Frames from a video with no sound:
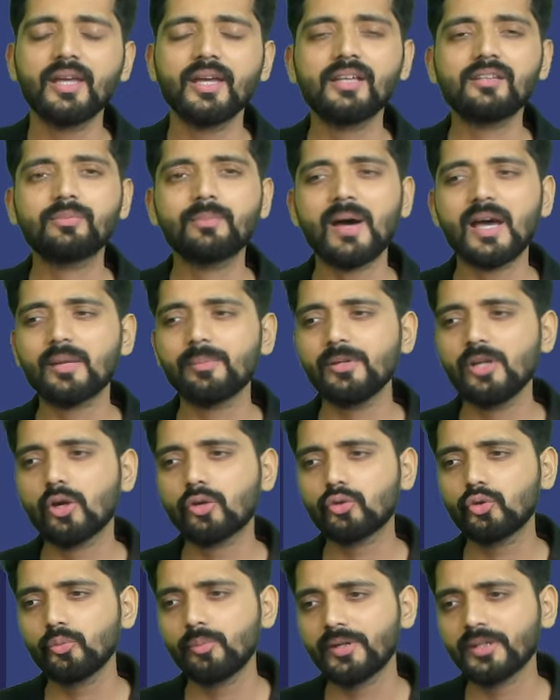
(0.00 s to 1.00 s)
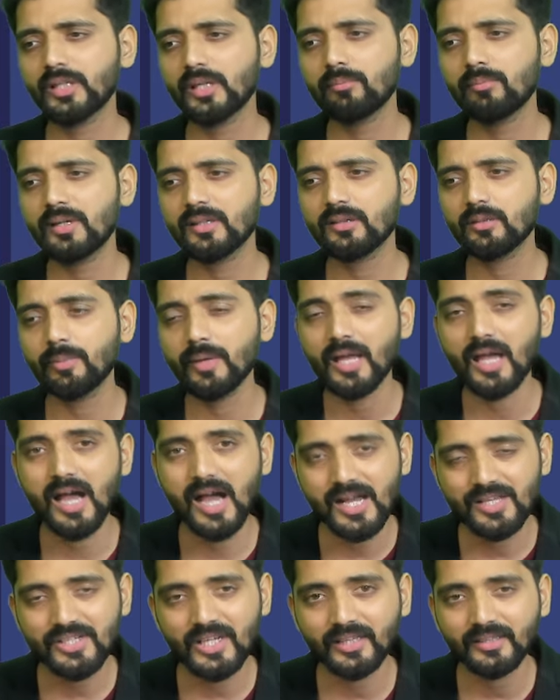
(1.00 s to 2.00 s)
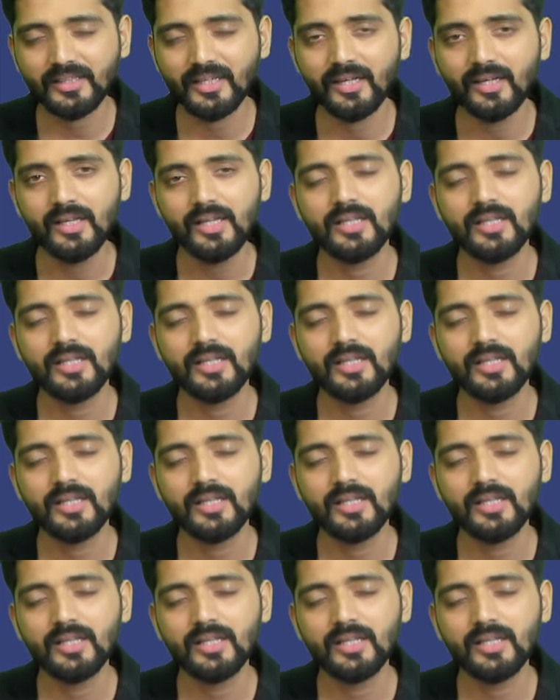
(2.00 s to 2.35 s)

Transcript: इस बार भी अक्टूबर के मंथ में आ जाता